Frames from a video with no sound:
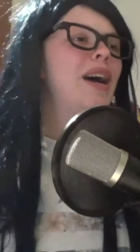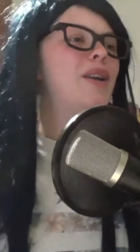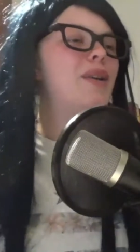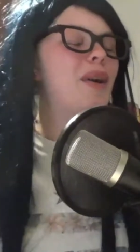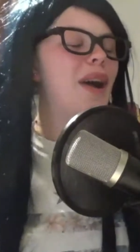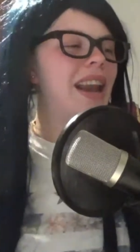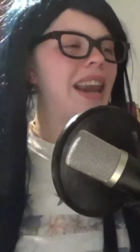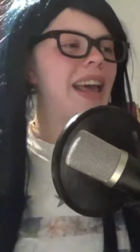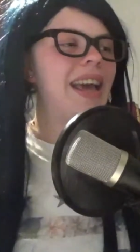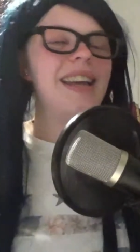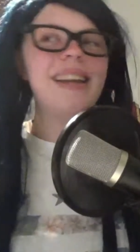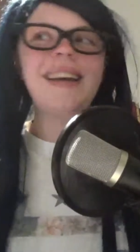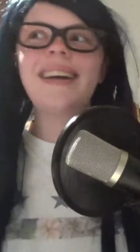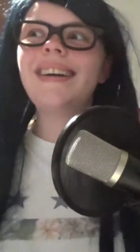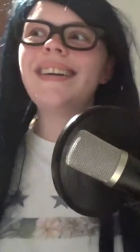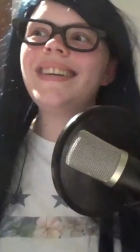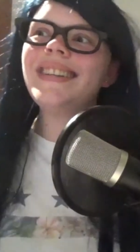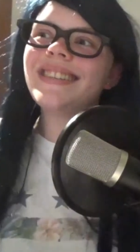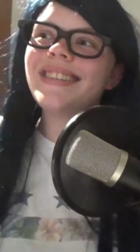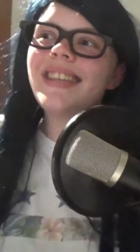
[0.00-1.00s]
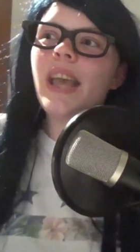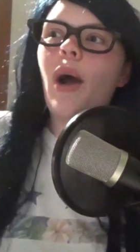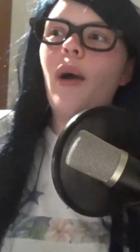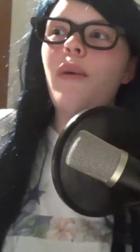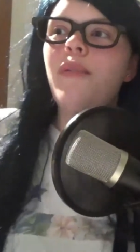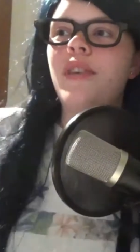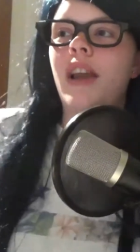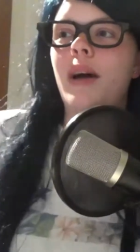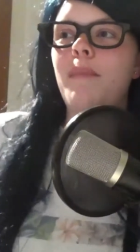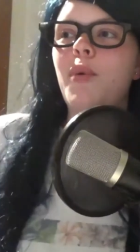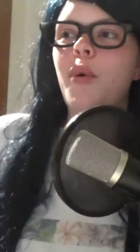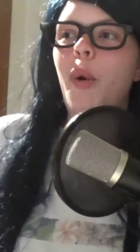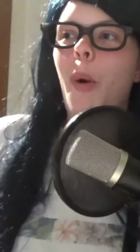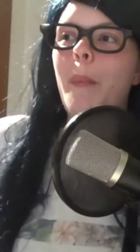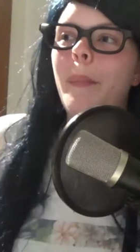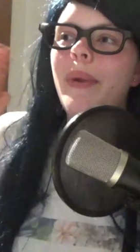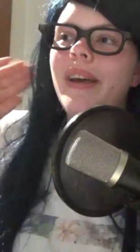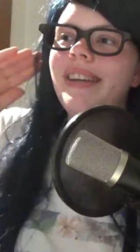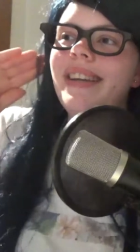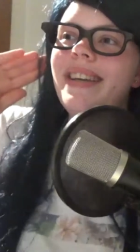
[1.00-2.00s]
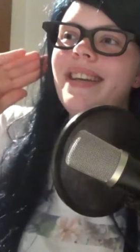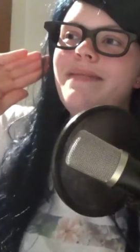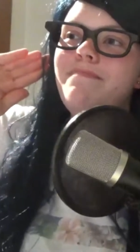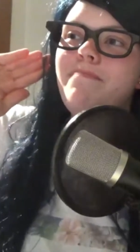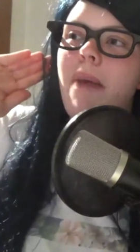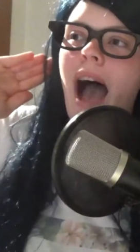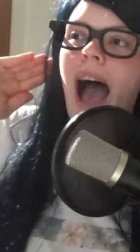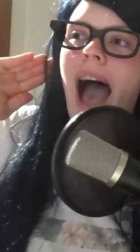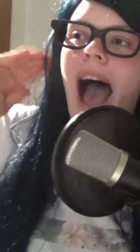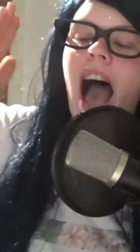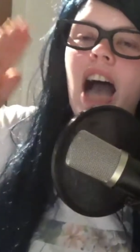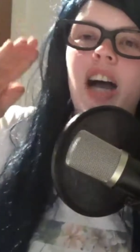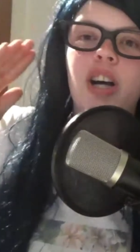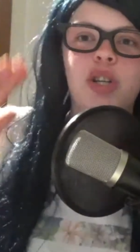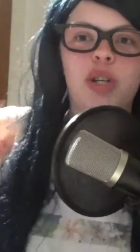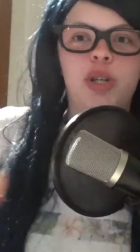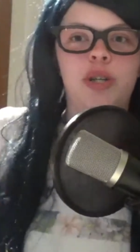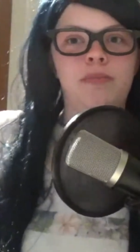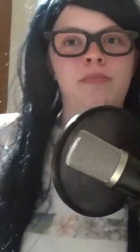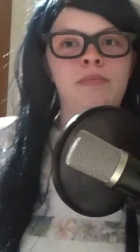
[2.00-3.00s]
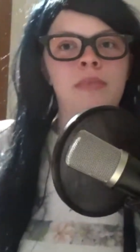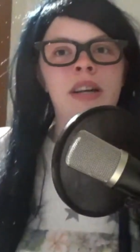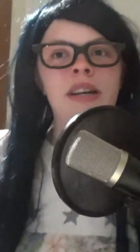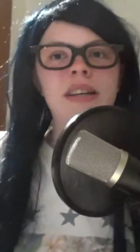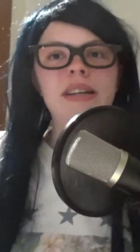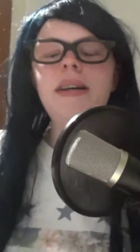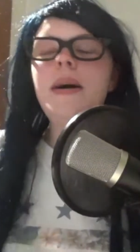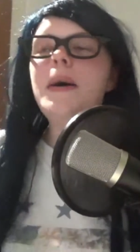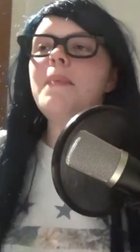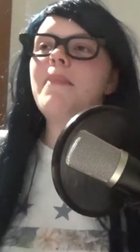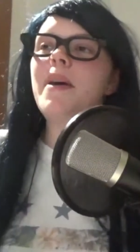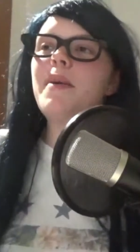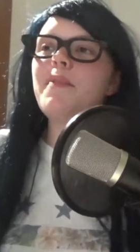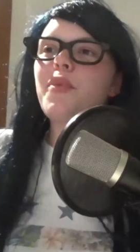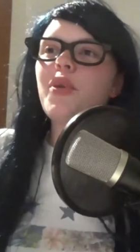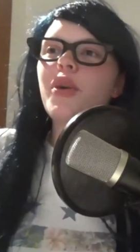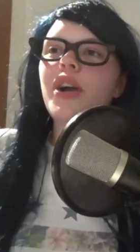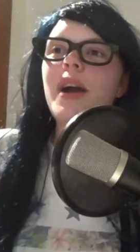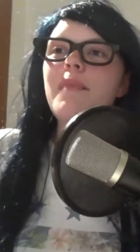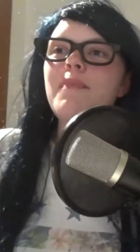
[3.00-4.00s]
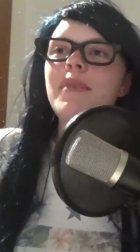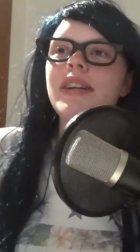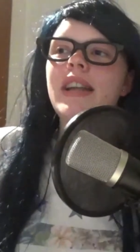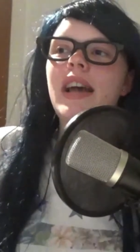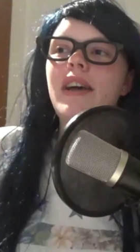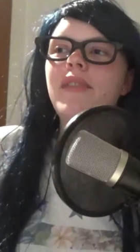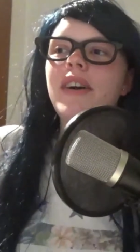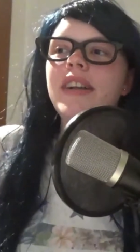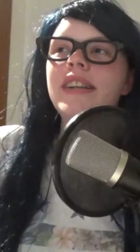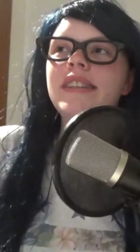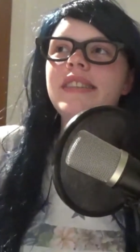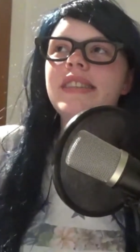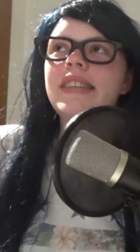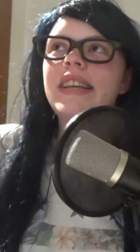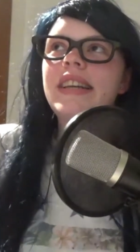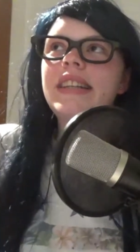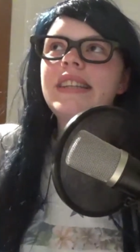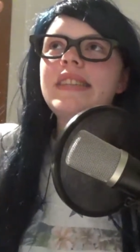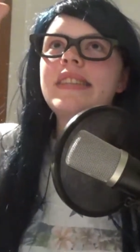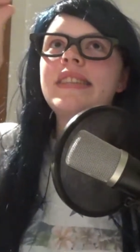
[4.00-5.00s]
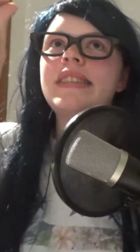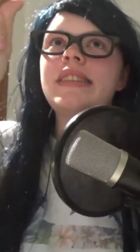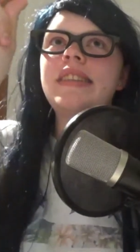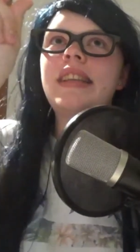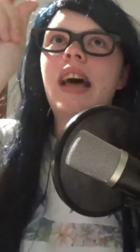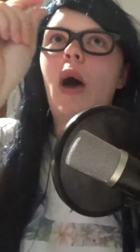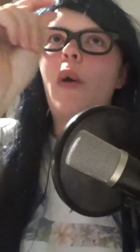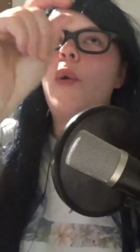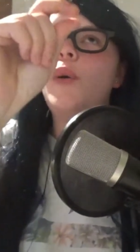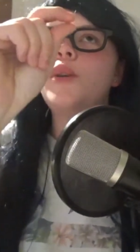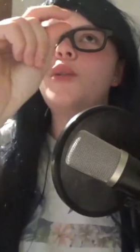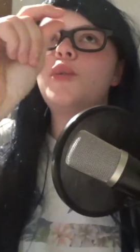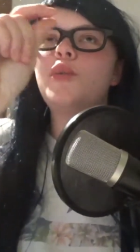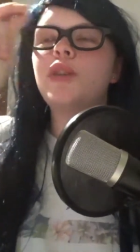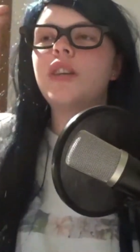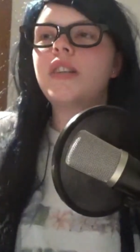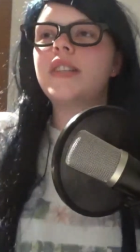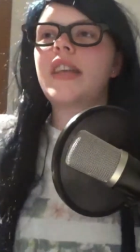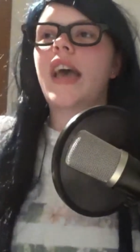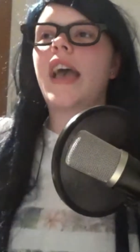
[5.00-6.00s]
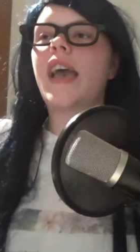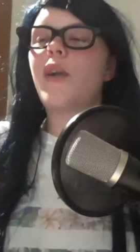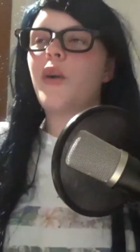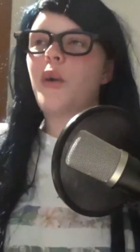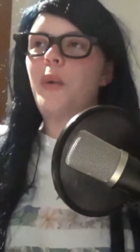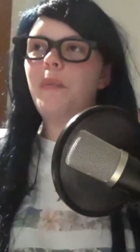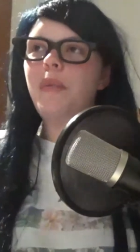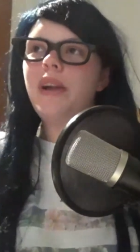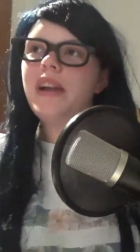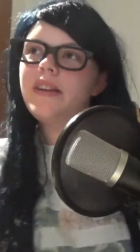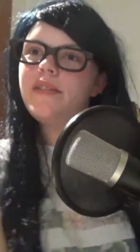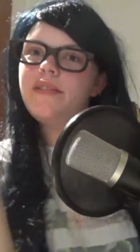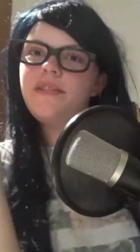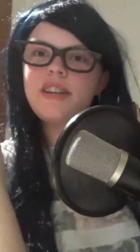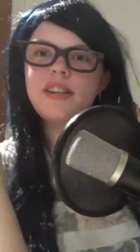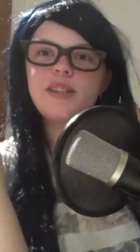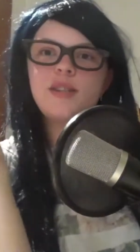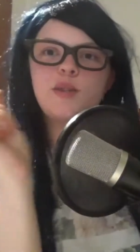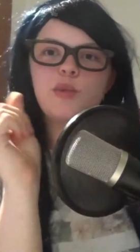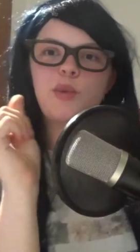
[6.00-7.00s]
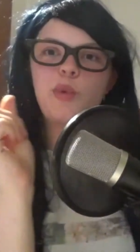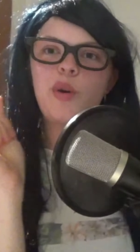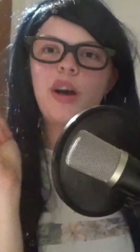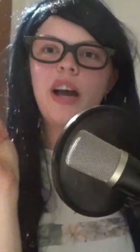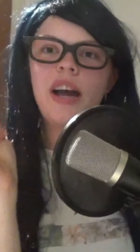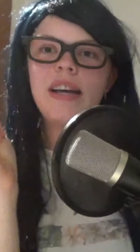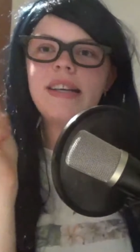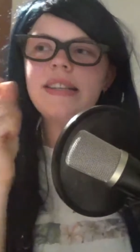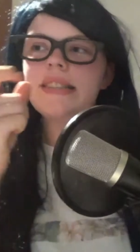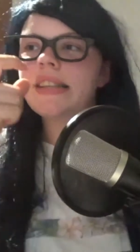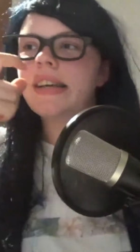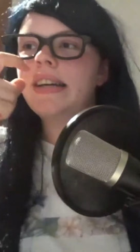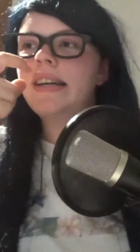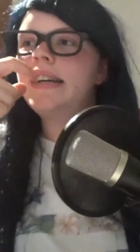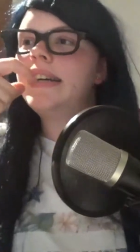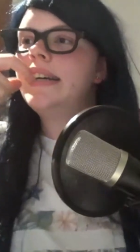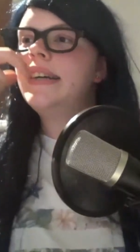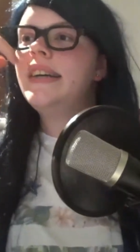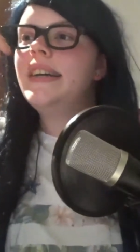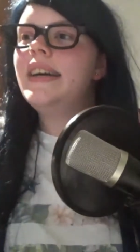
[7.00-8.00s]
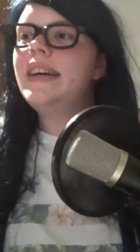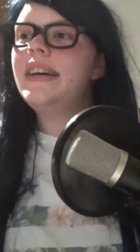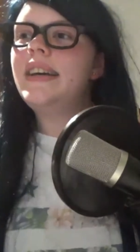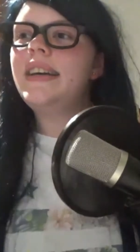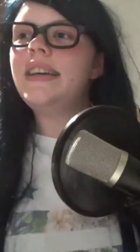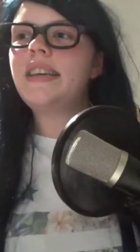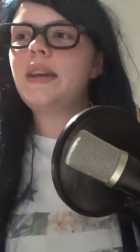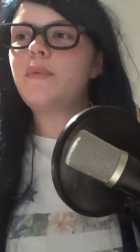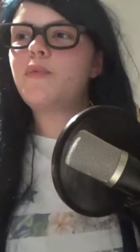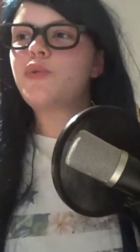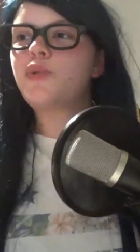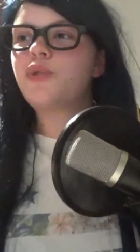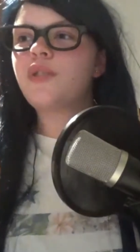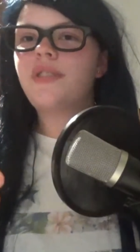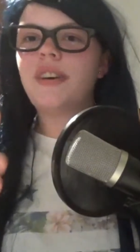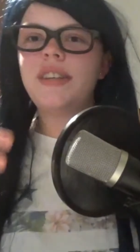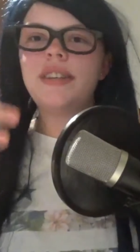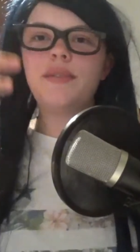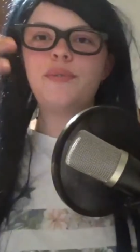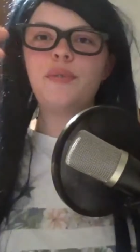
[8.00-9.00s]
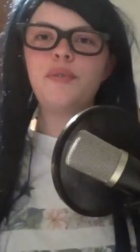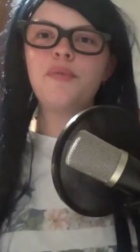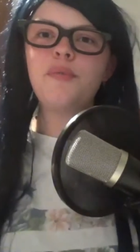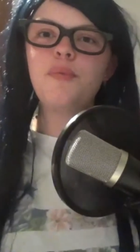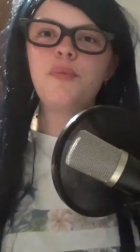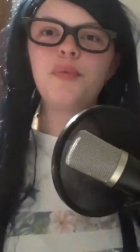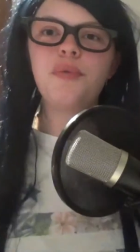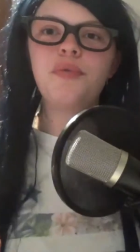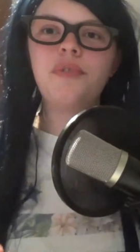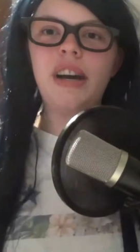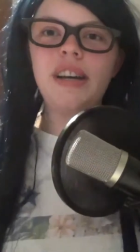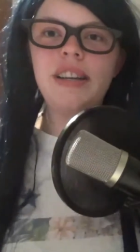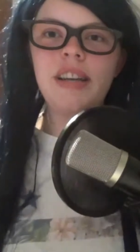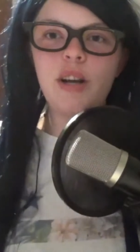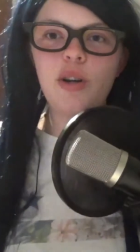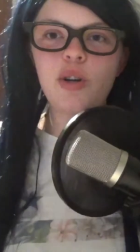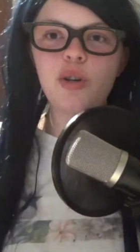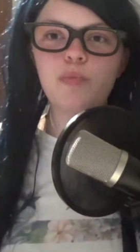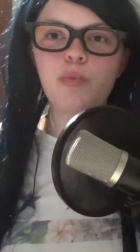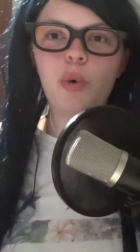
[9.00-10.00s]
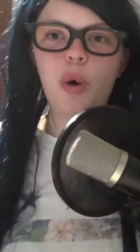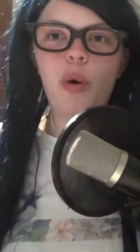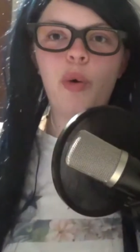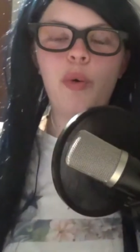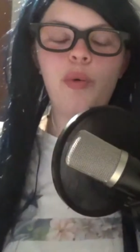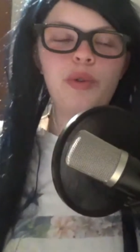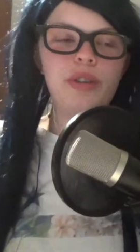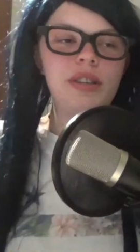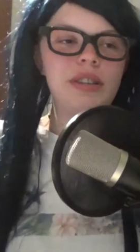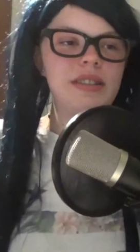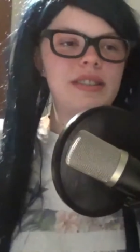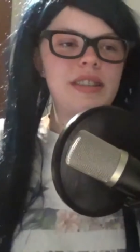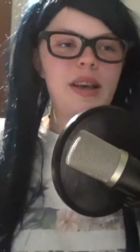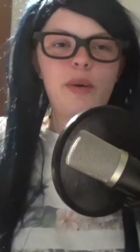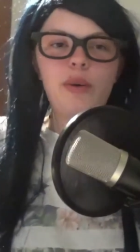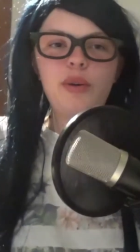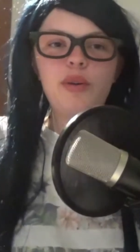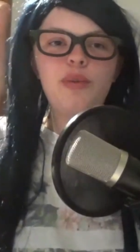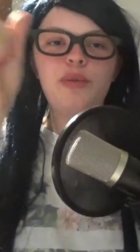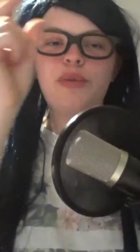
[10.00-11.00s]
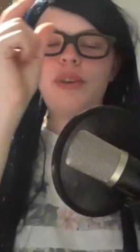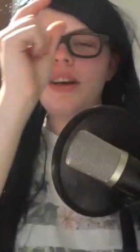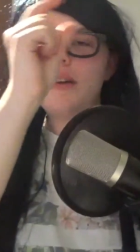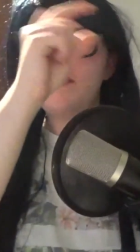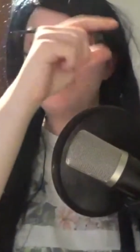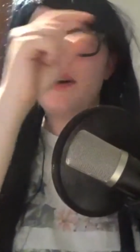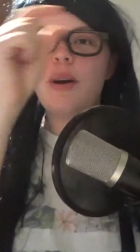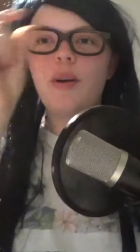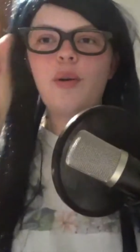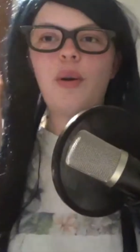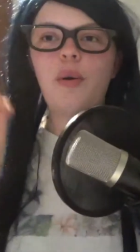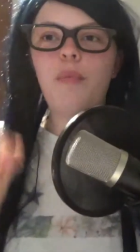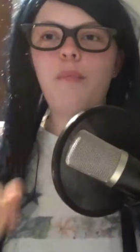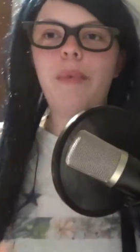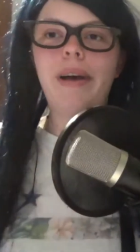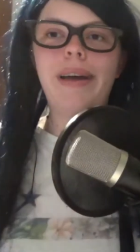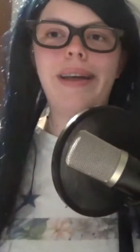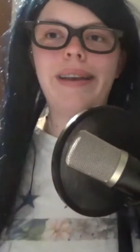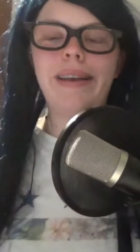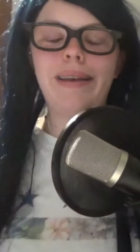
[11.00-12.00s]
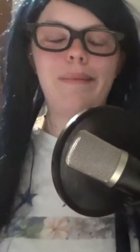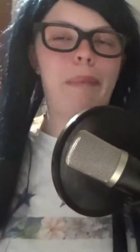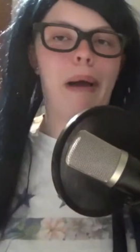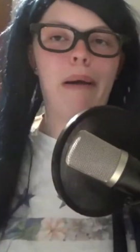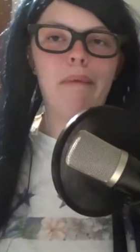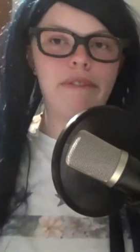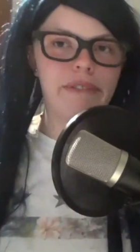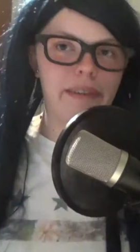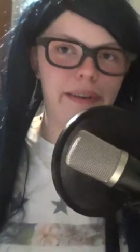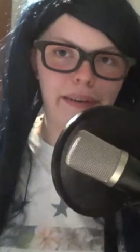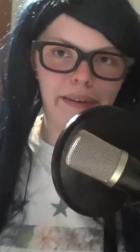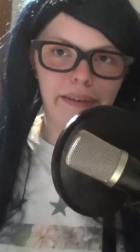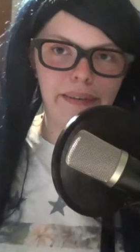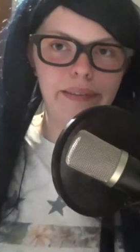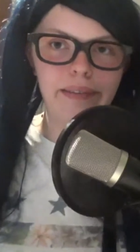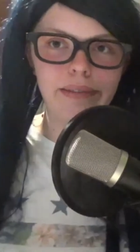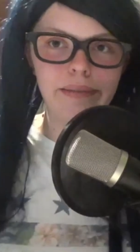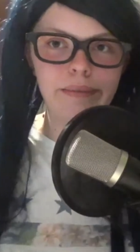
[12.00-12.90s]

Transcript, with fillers: Doch leider ist die Aufnahme komplett im Arsch. Mein Programm hat einfach diese ganzen Audiodateien komplett verzogen, heißt, ich habe schon quasi fünf Minuten weitergesprochen und das Audio war immer noch bei dem Anfang.